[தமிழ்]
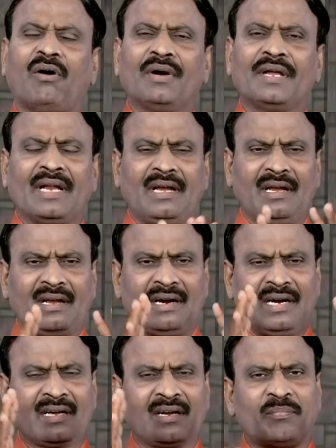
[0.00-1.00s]
அவங்க நல்லா
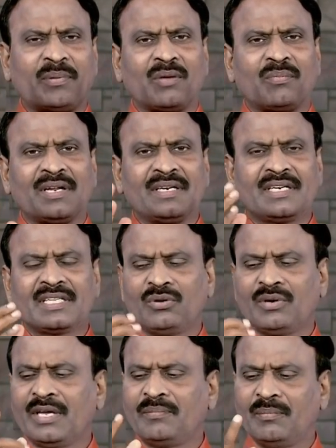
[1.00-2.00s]
அழகாக பளபளன்னு
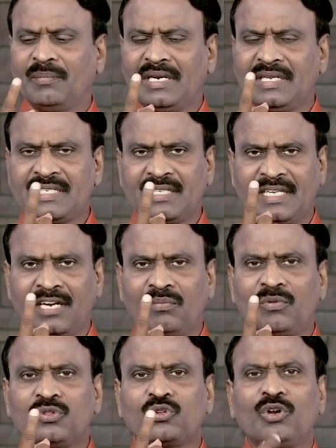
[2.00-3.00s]
இருந்தவங்க இப்போ மெலிஞ்சி இது
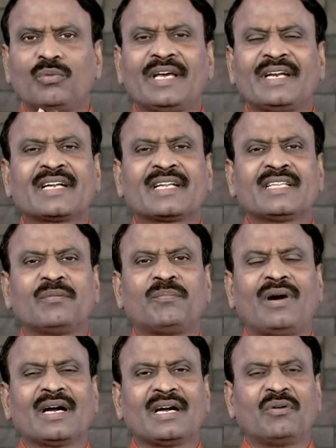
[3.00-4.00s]
எலும்பும் தோலுமா இருக்கிறத
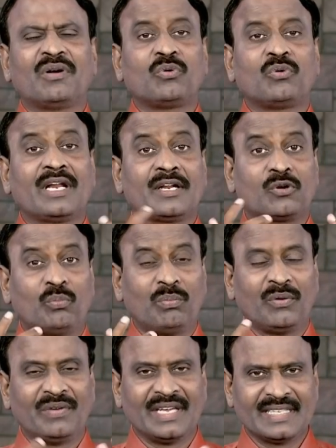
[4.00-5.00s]
பார்க்க அவங்களுக்குள்ளால
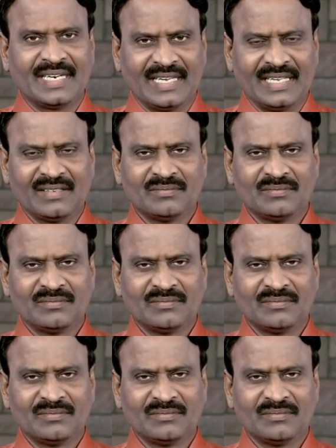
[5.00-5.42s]
ரொம்ப வேதனை இட்